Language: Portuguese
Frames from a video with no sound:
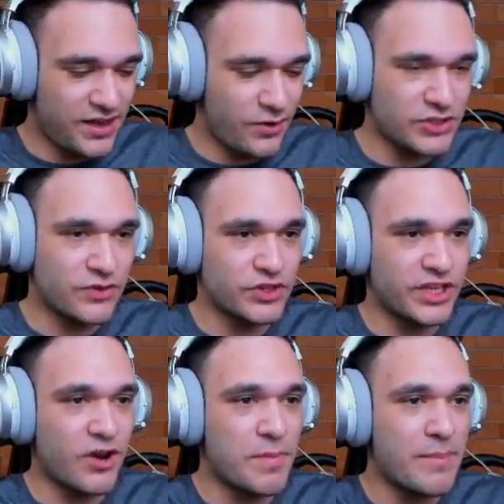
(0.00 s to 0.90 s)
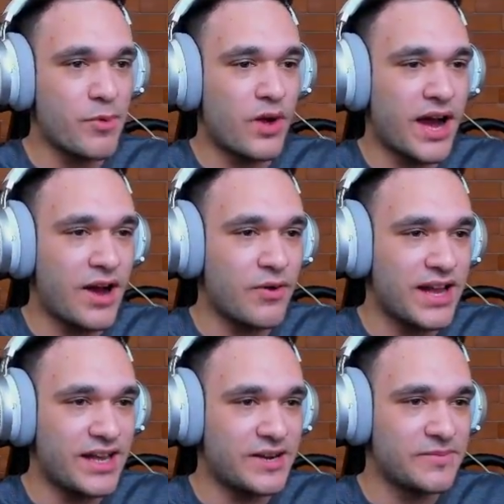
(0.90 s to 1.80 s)
eu acho que vou ter que arrumar meu carro,
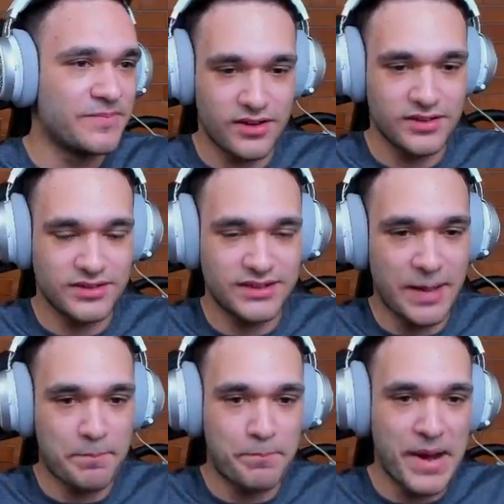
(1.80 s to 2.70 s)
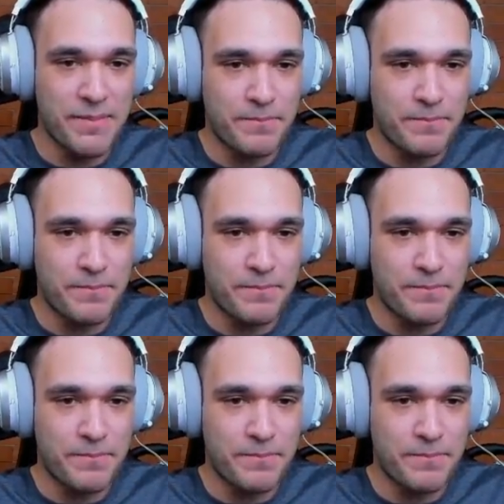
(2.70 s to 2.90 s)
galera. Tá pampa